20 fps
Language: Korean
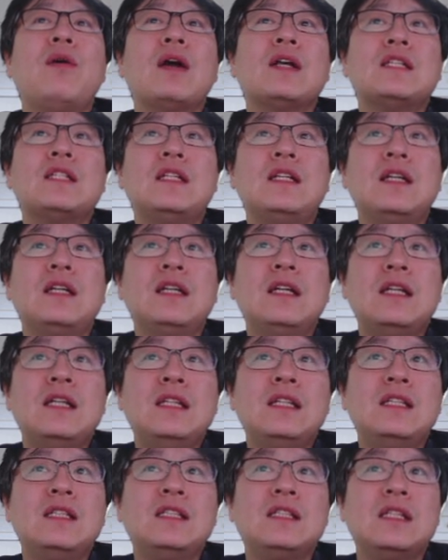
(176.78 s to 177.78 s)
확실하게
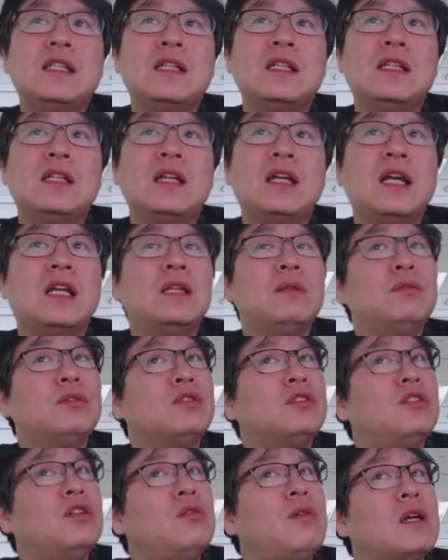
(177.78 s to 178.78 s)
있는지, 아니면
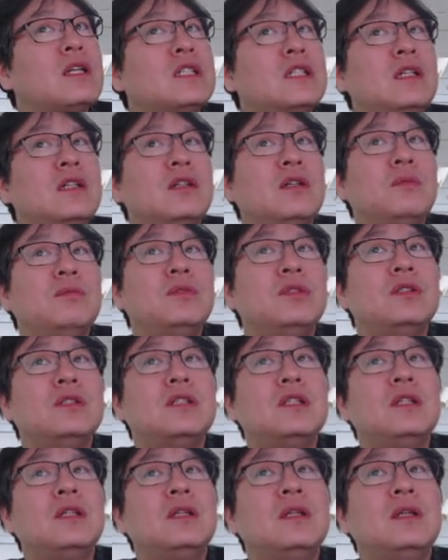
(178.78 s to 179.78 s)
그건 확실하게
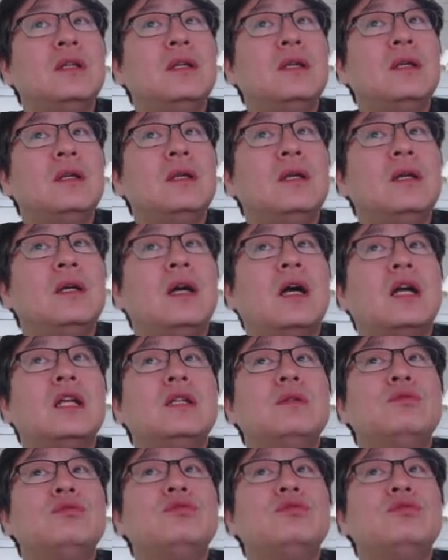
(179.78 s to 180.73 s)
없는지, 아니면